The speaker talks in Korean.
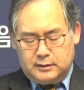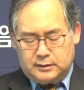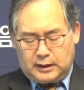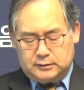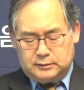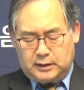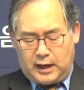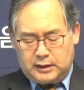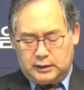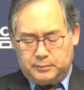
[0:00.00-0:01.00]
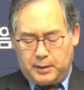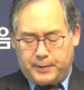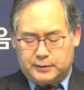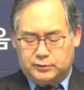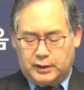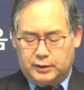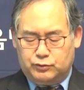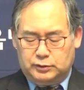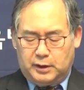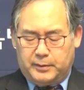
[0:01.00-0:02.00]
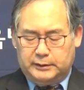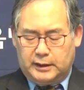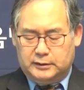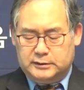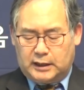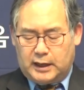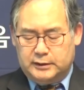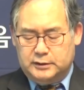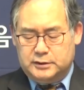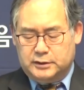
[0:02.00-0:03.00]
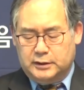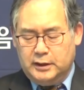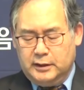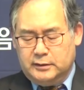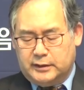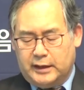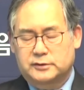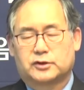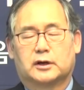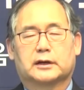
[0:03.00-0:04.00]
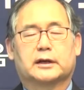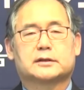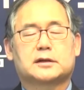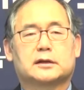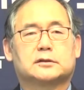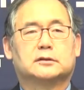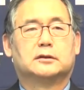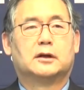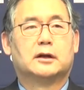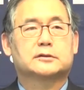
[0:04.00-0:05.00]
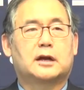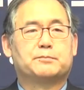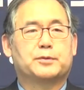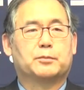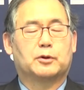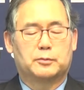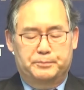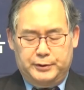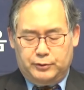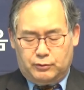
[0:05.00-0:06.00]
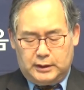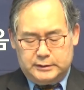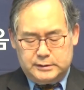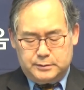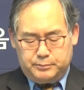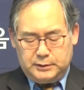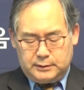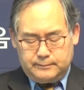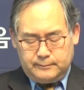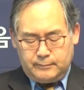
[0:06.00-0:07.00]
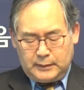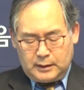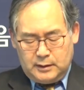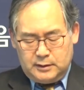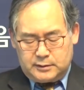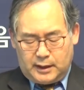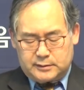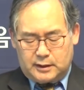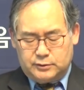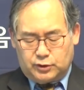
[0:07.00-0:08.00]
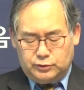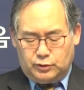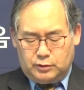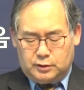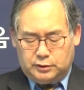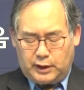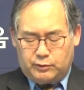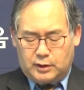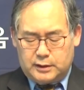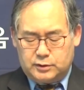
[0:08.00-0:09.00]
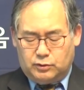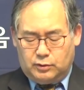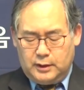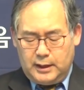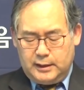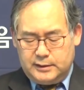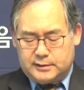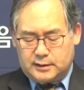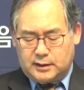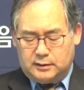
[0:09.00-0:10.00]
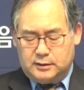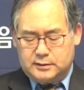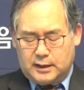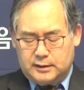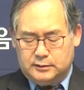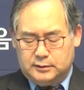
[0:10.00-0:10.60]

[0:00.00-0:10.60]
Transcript: 나는 하나님의 백성의 흉내만 내는 자가 아닌지 냉정하게 자신을 살펴볼 필요가 있습니다. 세상 정력을 그대로 가지고 이 세상을 사는